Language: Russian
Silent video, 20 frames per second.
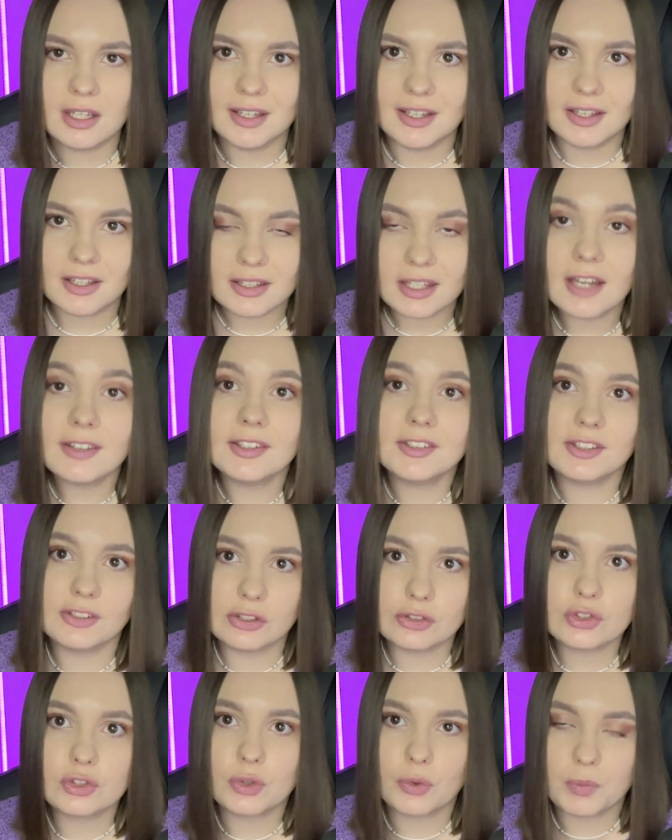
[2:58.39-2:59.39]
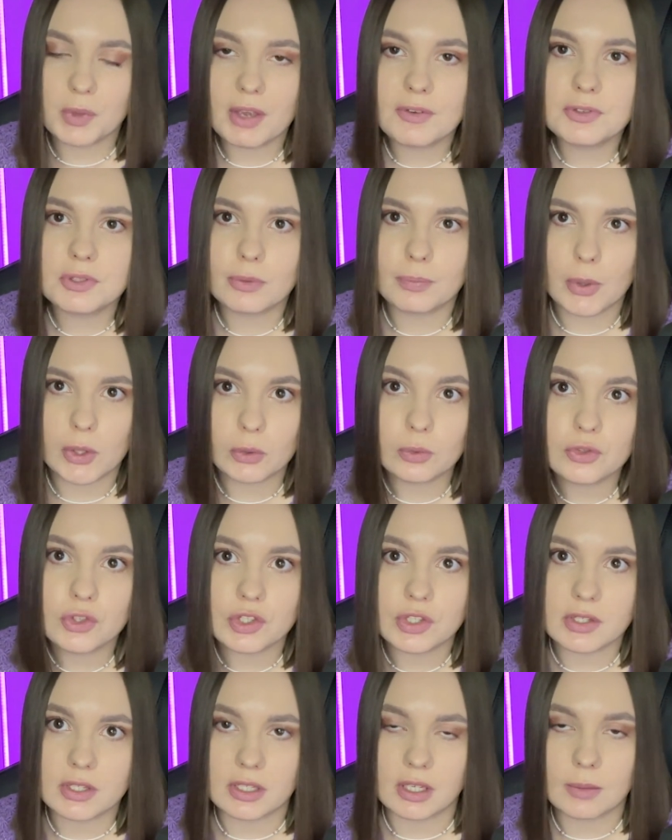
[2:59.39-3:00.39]
Я надеюсь, что у меня все
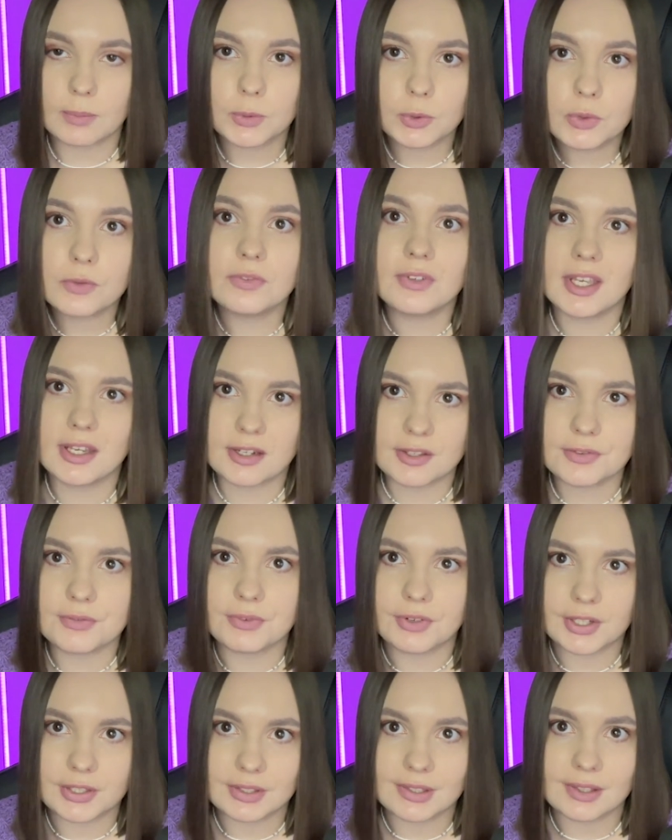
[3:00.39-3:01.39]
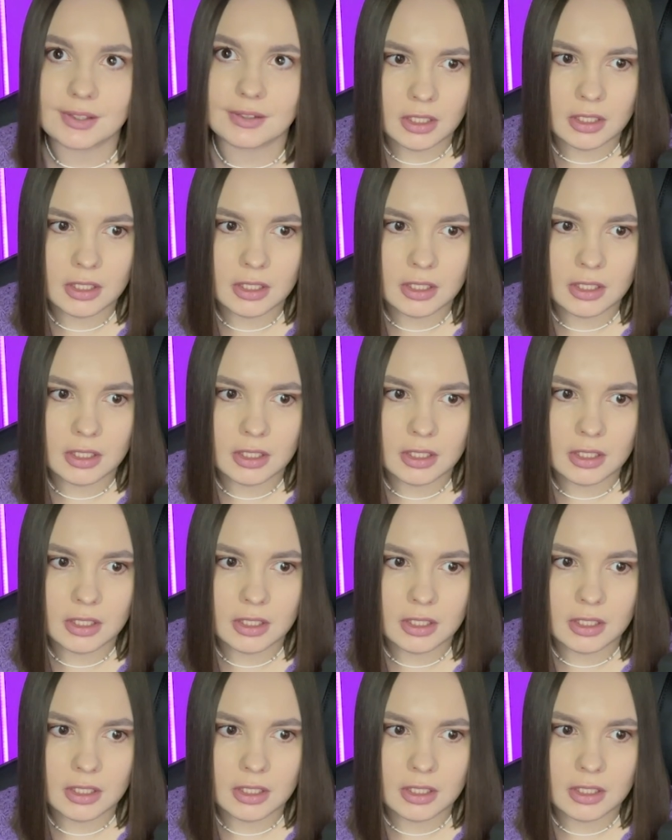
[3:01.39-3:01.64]
получится, я буду верить в это.